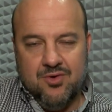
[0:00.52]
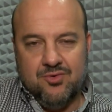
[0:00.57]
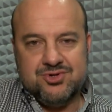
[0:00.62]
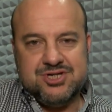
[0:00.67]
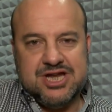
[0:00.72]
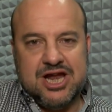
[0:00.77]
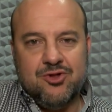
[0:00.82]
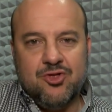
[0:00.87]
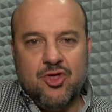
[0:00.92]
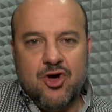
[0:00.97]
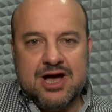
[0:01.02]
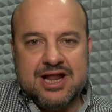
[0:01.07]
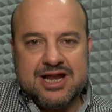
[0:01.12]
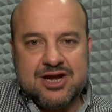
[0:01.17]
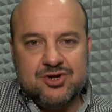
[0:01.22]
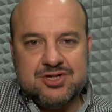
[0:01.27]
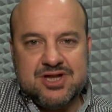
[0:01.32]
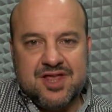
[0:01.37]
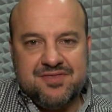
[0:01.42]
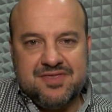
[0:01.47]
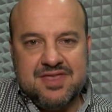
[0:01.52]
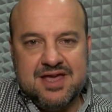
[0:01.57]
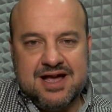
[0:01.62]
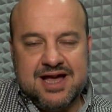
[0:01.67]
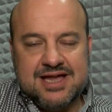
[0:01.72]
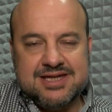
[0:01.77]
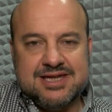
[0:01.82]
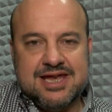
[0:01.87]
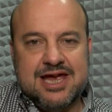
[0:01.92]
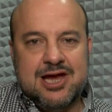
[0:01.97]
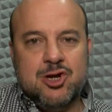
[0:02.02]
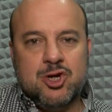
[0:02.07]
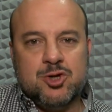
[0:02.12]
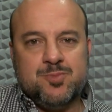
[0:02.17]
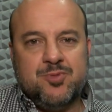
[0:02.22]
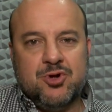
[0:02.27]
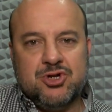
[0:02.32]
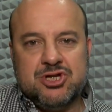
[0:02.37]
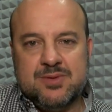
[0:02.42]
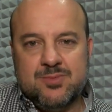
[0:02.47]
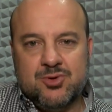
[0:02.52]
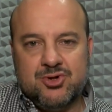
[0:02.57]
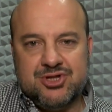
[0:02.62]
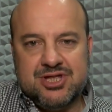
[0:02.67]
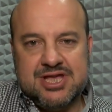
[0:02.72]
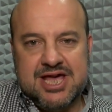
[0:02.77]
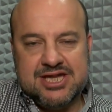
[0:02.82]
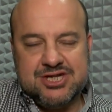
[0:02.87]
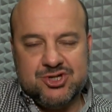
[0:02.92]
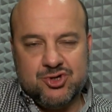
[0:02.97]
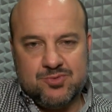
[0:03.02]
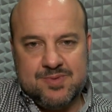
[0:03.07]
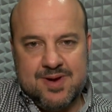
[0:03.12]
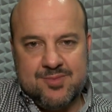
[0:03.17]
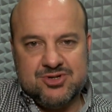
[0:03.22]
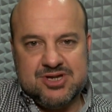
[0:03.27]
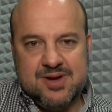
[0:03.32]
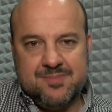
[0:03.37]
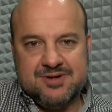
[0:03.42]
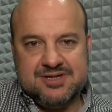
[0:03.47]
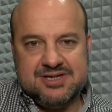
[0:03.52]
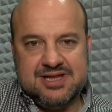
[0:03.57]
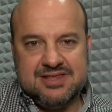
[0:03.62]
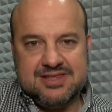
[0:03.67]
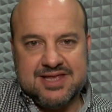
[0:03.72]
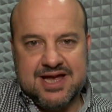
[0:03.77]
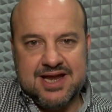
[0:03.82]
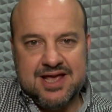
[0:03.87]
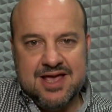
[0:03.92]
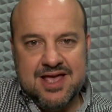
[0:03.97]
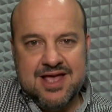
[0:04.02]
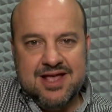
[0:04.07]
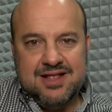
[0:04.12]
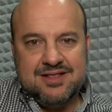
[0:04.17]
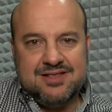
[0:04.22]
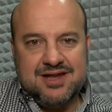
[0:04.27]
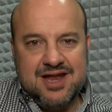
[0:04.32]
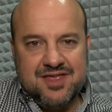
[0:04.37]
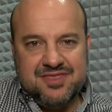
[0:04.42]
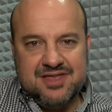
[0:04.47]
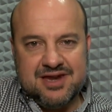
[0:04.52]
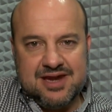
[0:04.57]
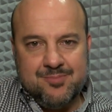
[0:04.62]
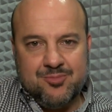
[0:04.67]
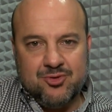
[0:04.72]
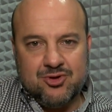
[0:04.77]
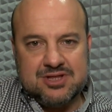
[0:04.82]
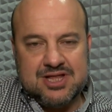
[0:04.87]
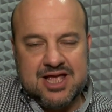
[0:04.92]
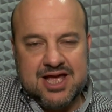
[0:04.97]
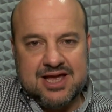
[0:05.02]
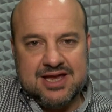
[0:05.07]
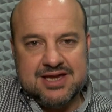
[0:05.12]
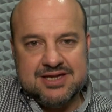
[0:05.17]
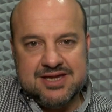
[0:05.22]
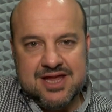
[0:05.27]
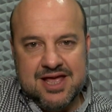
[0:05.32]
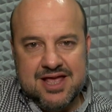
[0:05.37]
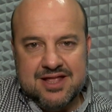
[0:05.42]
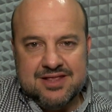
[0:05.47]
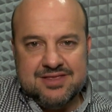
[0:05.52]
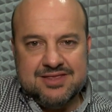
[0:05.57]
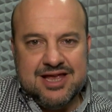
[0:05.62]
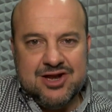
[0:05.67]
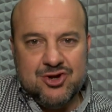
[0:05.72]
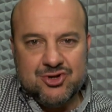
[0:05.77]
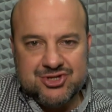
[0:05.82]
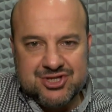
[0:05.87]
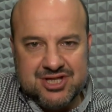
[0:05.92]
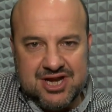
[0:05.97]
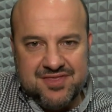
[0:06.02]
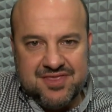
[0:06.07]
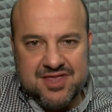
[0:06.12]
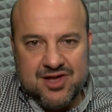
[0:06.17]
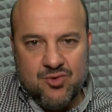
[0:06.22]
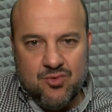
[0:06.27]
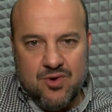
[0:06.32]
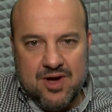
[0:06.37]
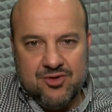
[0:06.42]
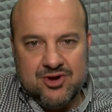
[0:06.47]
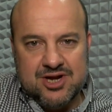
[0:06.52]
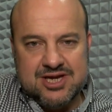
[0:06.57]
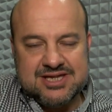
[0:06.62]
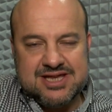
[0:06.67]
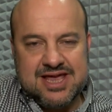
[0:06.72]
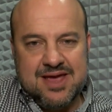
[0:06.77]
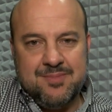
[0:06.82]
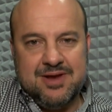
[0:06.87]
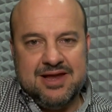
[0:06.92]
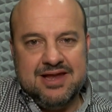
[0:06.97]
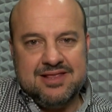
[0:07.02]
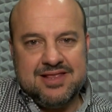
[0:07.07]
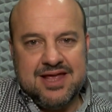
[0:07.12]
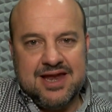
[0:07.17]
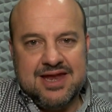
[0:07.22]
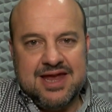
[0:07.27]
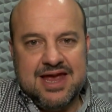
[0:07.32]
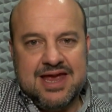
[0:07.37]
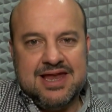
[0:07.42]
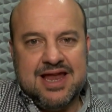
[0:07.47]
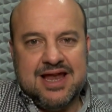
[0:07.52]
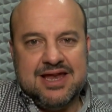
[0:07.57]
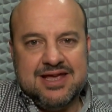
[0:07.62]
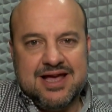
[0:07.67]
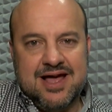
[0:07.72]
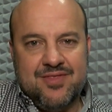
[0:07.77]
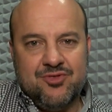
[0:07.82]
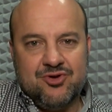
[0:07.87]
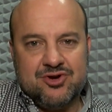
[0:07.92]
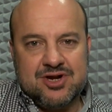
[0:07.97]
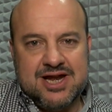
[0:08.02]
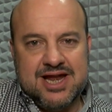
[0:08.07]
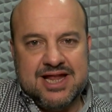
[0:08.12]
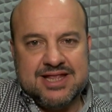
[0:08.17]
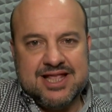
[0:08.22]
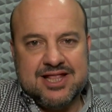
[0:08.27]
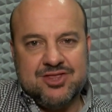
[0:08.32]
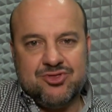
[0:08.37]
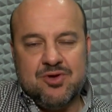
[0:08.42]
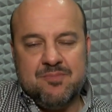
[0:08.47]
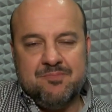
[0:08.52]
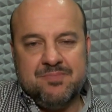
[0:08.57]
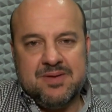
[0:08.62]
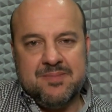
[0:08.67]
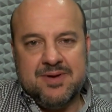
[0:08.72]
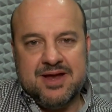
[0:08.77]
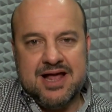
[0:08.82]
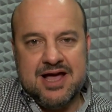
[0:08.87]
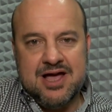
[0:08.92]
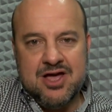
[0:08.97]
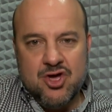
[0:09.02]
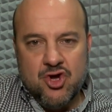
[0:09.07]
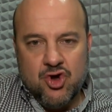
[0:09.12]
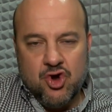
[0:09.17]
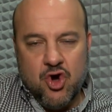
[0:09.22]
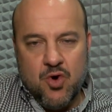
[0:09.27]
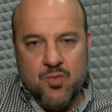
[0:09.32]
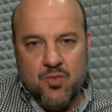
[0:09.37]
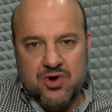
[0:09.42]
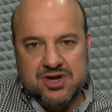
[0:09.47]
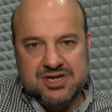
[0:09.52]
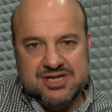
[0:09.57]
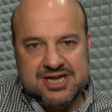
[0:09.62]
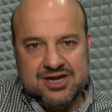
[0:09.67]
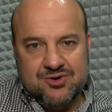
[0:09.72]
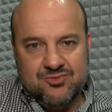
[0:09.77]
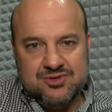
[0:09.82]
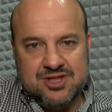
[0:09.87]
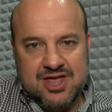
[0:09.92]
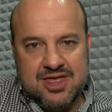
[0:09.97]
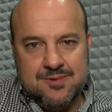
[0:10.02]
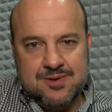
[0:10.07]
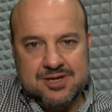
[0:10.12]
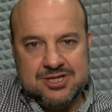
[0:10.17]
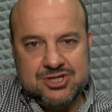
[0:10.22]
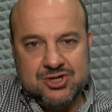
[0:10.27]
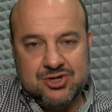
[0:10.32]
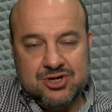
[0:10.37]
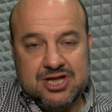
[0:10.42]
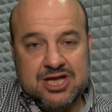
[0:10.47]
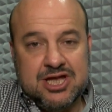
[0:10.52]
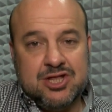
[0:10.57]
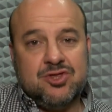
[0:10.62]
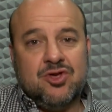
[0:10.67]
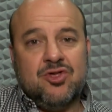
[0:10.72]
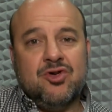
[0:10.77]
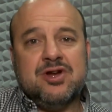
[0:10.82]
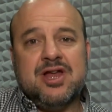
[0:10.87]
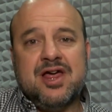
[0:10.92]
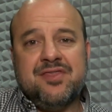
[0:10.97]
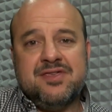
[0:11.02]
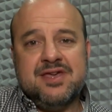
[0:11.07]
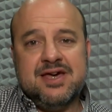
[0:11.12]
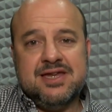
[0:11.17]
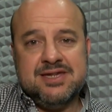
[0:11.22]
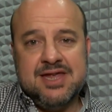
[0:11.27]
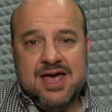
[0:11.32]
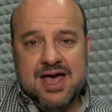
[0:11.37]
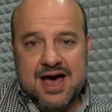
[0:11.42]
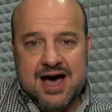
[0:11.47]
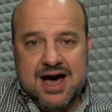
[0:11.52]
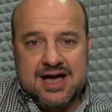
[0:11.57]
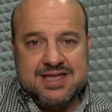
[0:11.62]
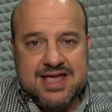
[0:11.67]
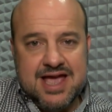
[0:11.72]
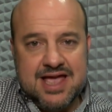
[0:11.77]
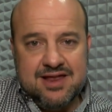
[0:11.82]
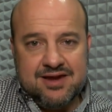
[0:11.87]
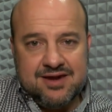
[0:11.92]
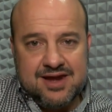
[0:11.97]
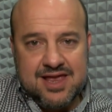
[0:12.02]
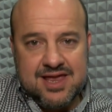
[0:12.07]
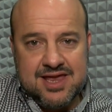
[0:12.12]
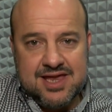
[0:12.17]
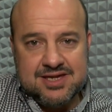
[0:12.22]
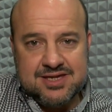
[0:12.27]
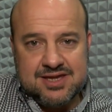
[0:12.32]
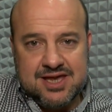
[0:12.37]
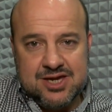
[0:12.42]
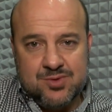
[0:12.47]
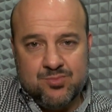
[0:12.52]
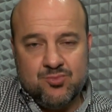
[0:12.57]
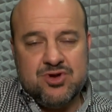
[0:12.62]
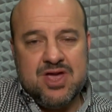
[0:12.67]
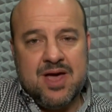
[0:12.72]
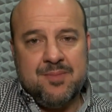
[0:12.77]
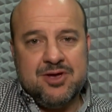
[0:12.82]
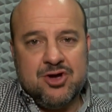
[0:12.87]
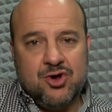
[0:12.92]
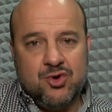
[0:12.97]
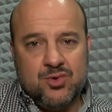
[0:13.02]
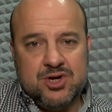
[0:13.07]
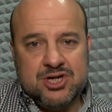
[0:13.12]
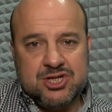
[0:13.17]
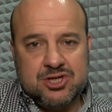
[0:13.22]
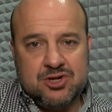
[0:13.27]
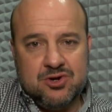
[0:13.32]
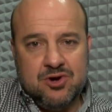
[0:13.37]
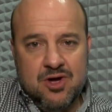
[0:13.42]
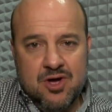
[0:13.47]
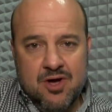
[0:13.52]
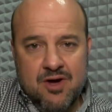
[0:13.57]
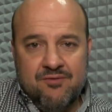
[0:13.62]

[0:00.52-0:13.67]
Un saludo guerreros aztecas. En los próximos días os vamos a presentar 13 reportajes de los 13 jugadores que militan en la Liga Andorrana, tanto en primera como en segunda división. Y todo gracias a Jair Reyes, que es muy amigo nuestro,